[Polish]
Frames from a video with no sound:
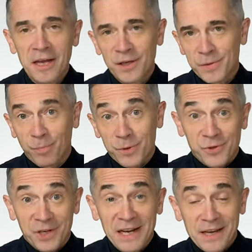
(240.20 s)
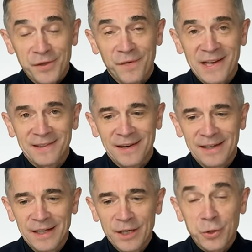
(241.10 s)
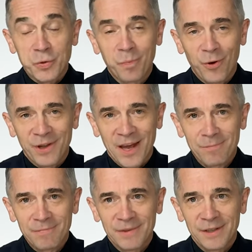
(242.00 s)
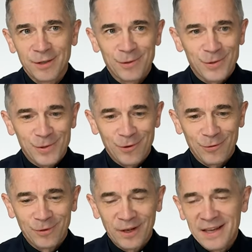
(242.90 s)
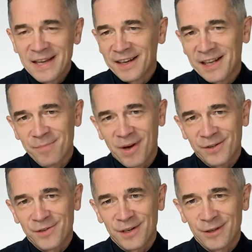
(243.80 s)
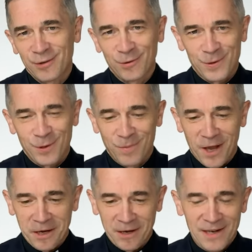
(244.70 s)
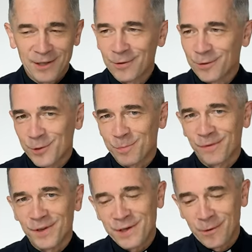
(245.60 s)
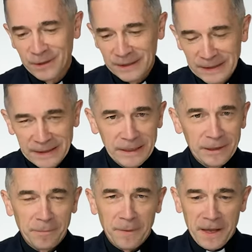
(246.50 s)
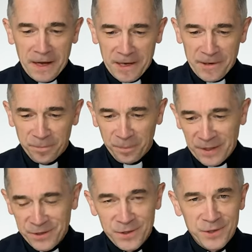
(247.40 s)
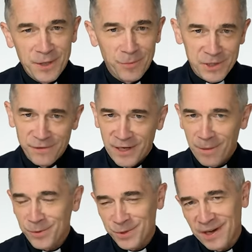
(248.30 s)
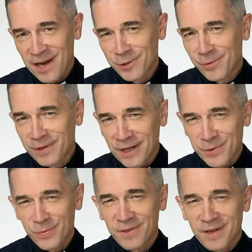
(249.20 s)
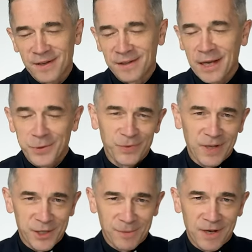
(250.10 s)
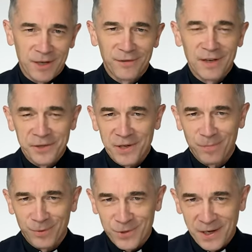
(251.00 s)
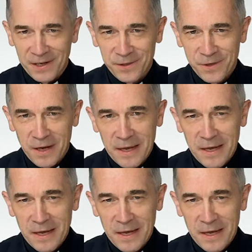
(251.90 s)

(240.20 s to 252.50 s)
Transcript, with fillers: z postrzegania świata z Bogiem są jak najbardziej do zrobienia. Jak to ktoś powiedział, na rzeczy niemożliwe na poczekaniu, na, cudę, na cuda trzeba chwileczkę poczekać.